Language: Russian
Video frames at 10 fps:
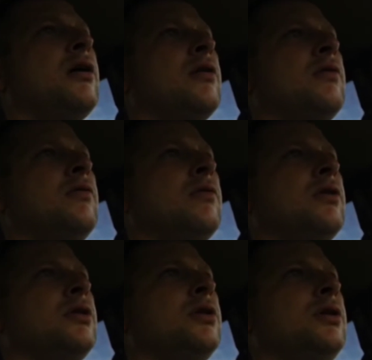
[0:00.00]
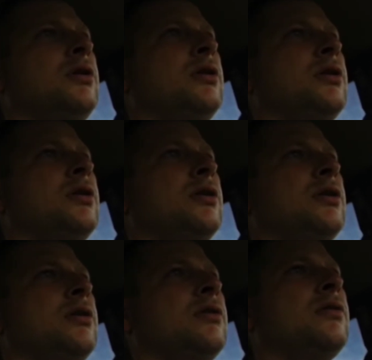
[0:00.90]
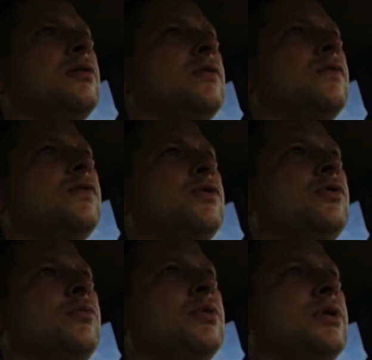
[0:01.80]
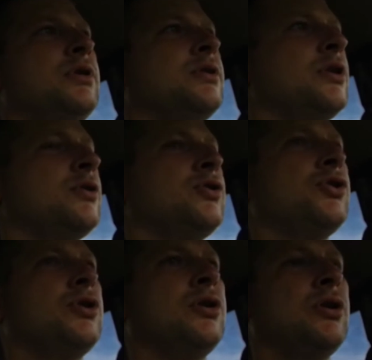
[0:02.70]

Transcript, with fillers: Вот, и все потрясающе.